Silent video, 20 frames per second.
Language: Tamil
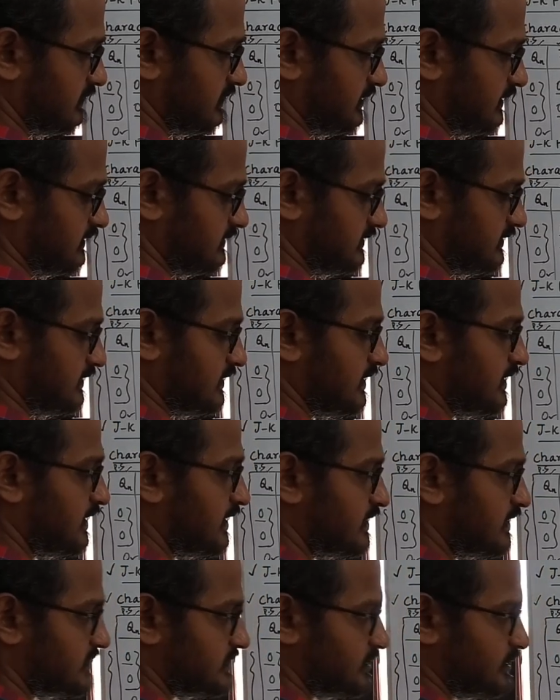மீதி எக்ஸு
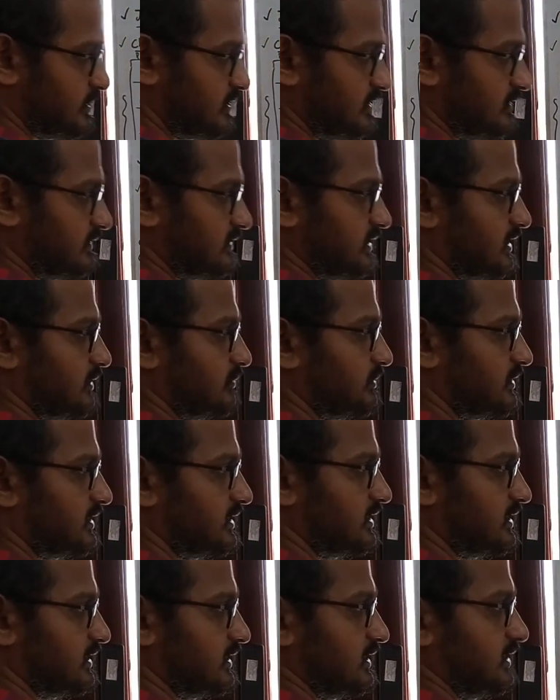ஸோ இதை வந்து என்ன
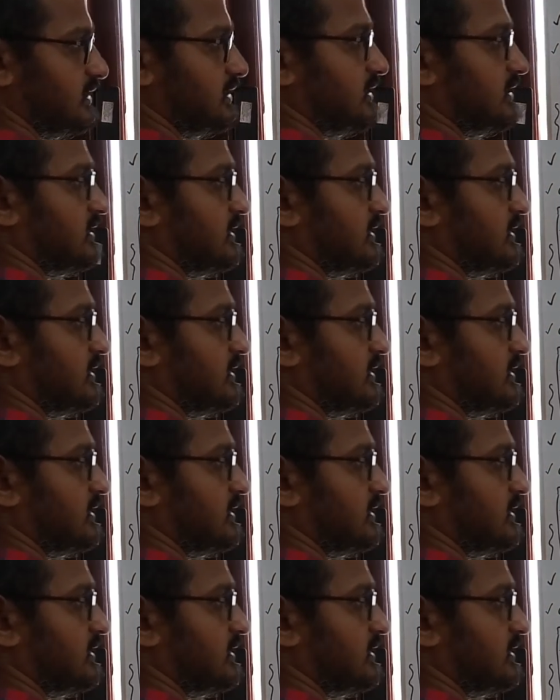பண்ணியிருக்காங்க